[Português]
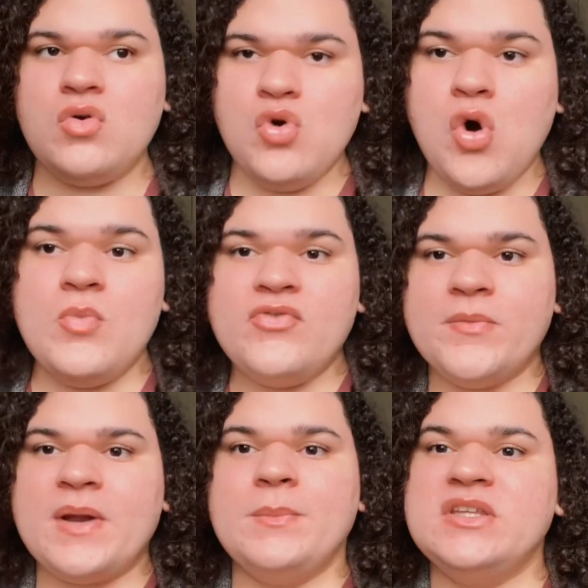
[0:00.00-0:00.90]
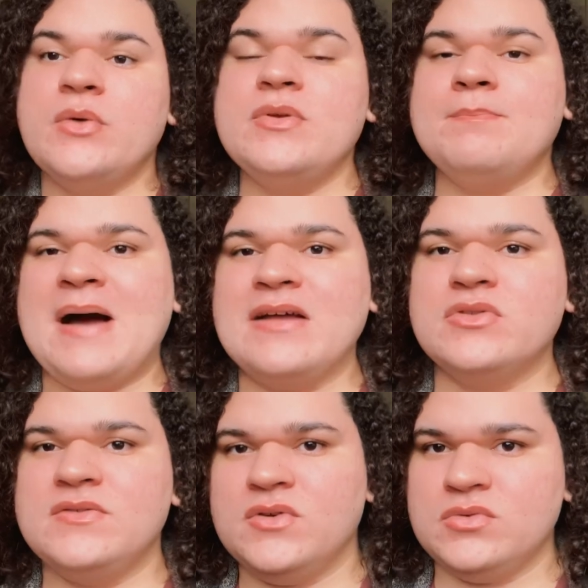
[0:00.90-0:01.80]
como foi para mim né, o
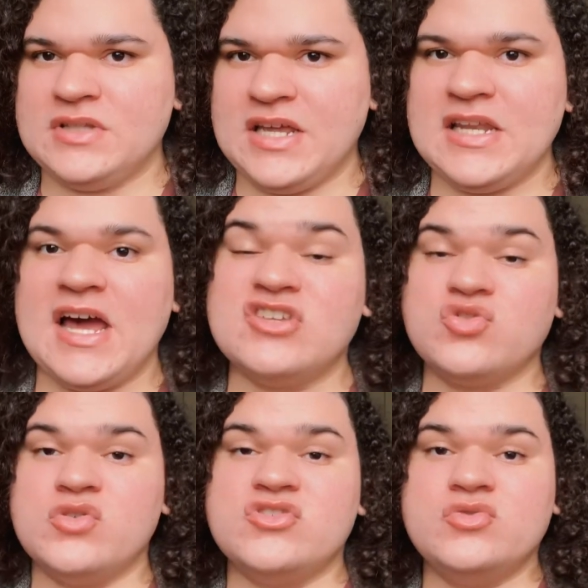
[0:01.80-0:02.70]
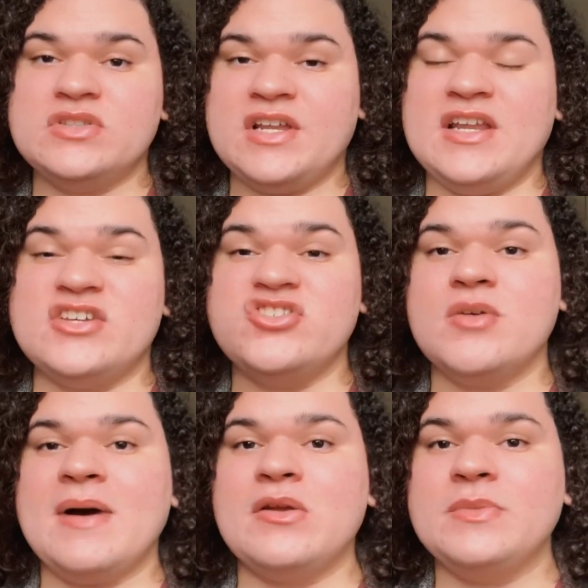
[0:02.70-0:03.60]
impacto de ver o trailer, as coisas do trailer que
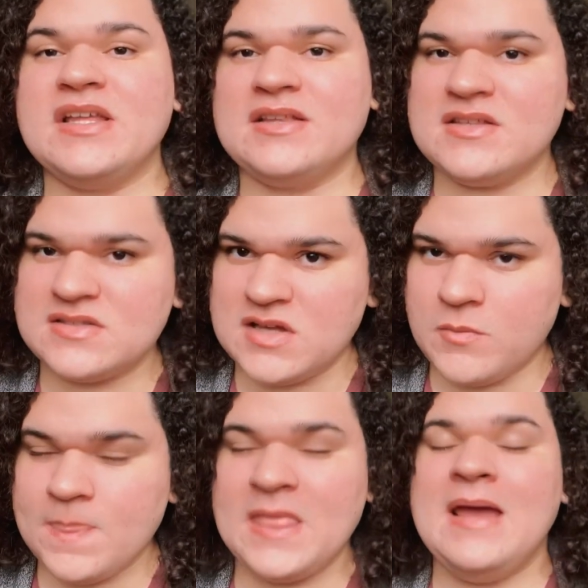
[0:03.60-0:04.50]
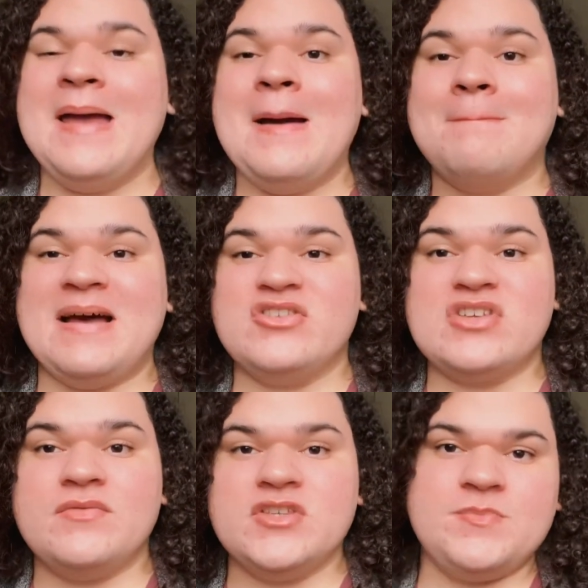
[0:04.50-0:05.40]
chamaram minha atenção. Mas
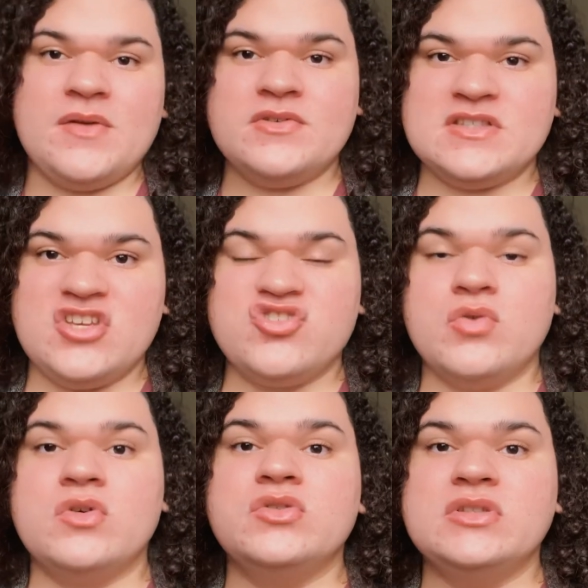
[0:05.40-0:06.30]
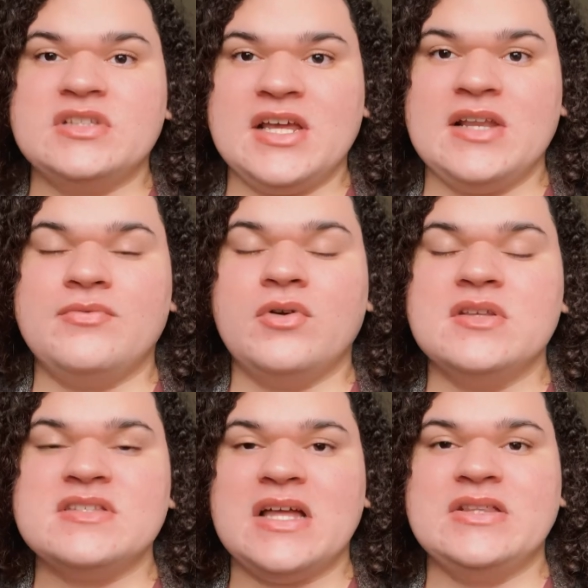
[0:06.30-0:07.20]
eu já aviso para vocês que quando o trailer for
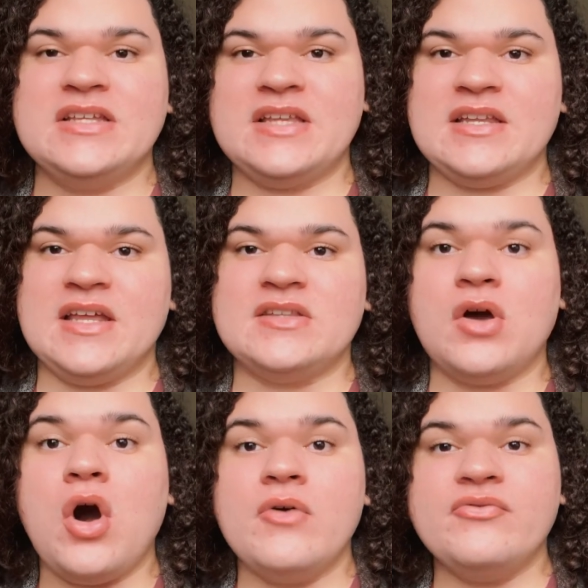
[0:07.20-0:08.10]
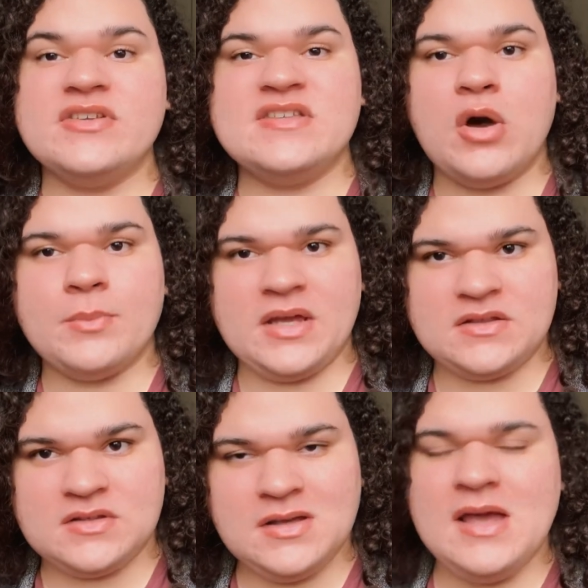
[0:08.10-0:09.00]
lançado na internet
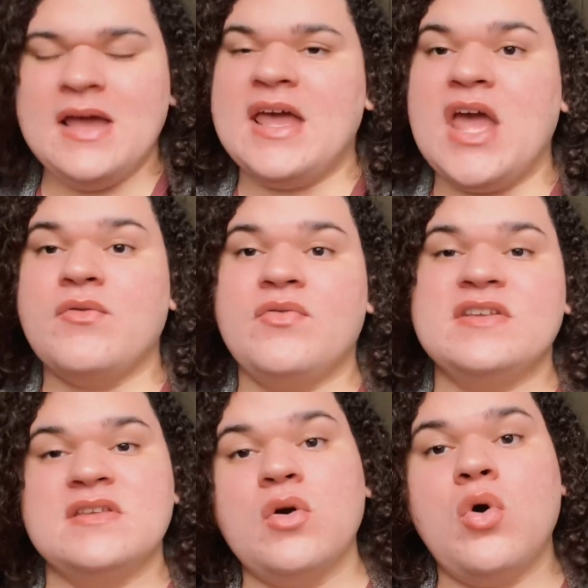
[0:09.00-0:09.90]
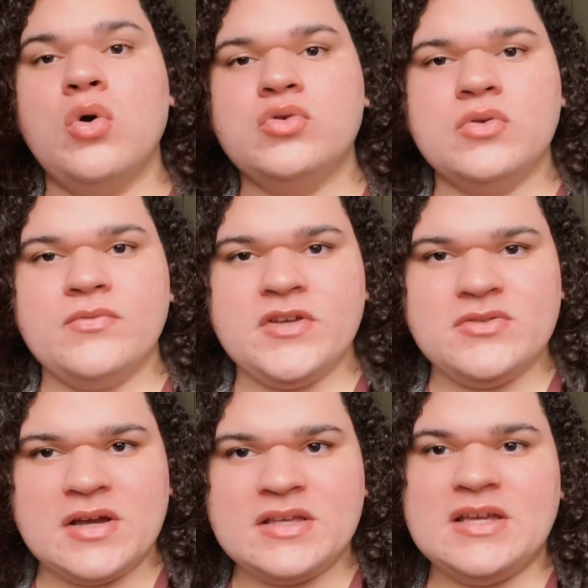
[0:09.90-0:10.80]
oficialmente, eu vou fazer outro
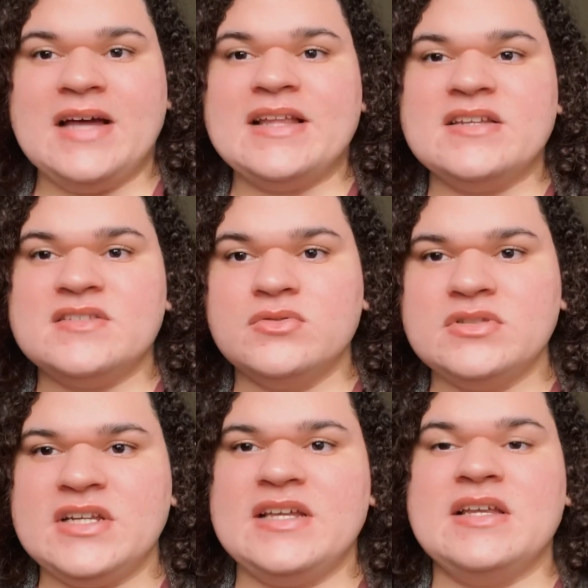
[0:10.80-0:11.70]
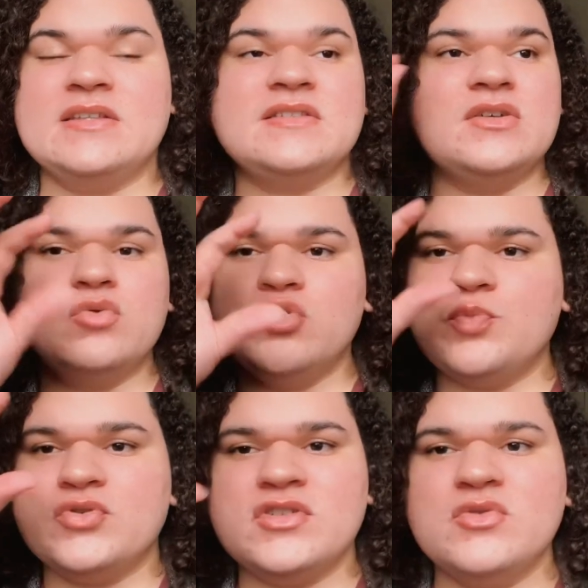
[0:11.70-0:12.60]
vídeo aqui analisando o trailer,
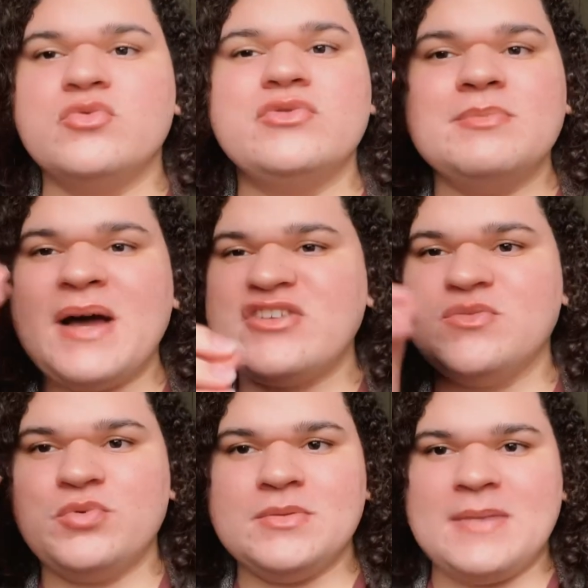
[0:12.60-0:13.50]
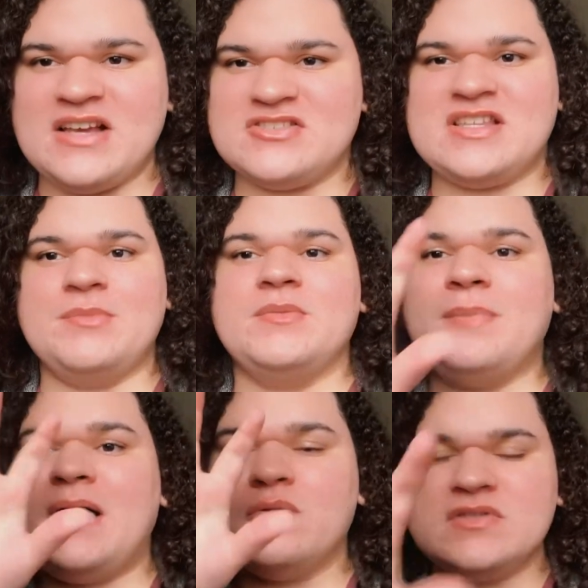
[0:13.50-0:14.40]
segundo por segundo, imagem por imagem, sabe?
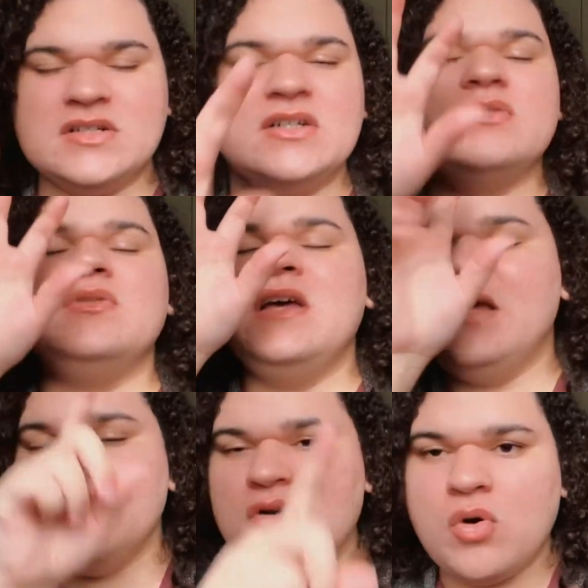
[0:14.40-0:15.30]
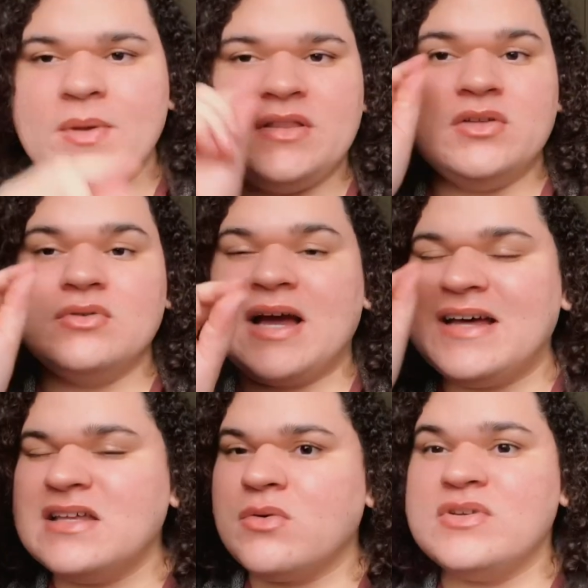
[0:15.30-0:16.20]
Pausando e comentando
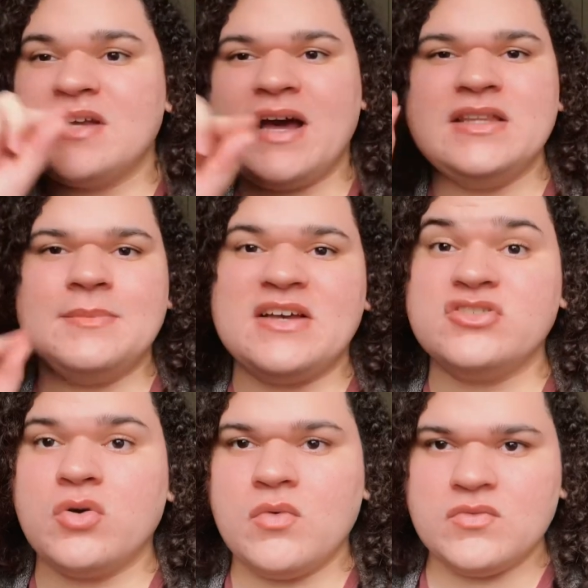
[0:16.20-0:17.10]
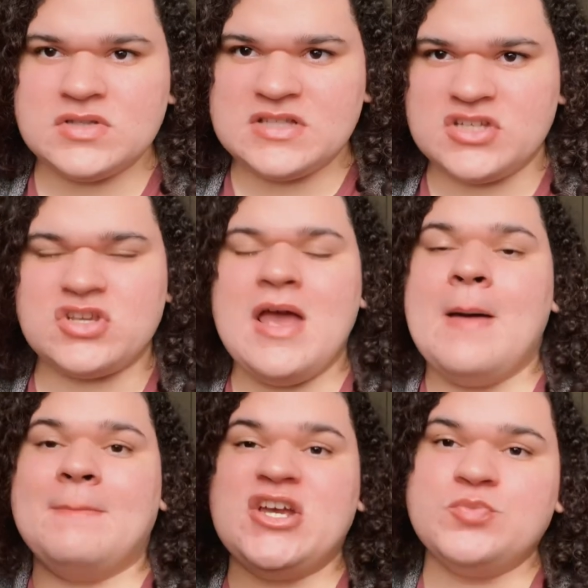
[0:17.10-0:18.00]
cada coisa, cada imagem com vocês.
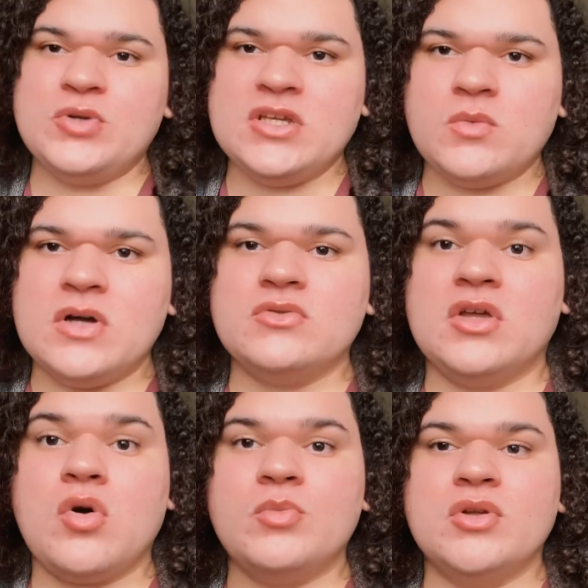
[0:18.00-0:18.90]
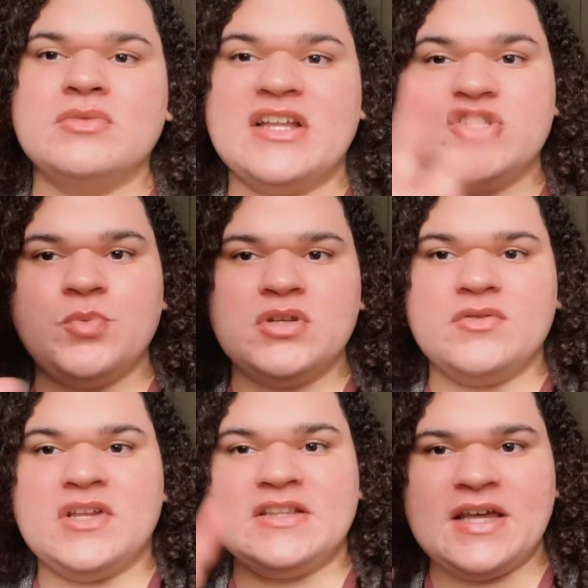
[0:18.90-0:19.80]
Mas por enquanto, né, como não tá
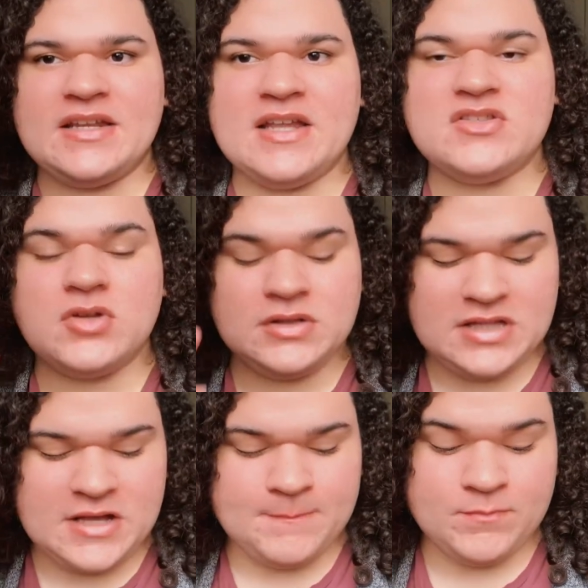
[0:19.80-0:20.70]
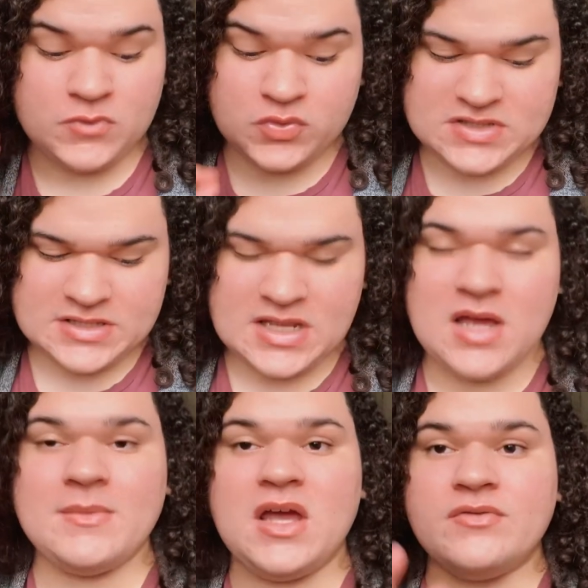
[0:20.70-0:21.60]
disponível na internet, só tem no
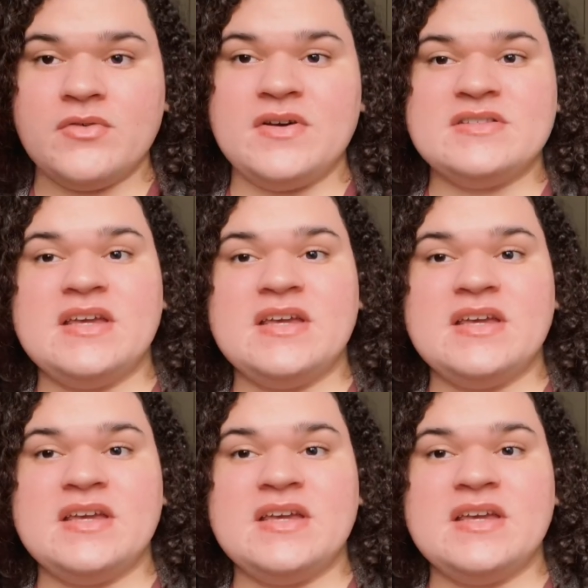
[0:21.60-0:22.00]
cinema, eu vou fazer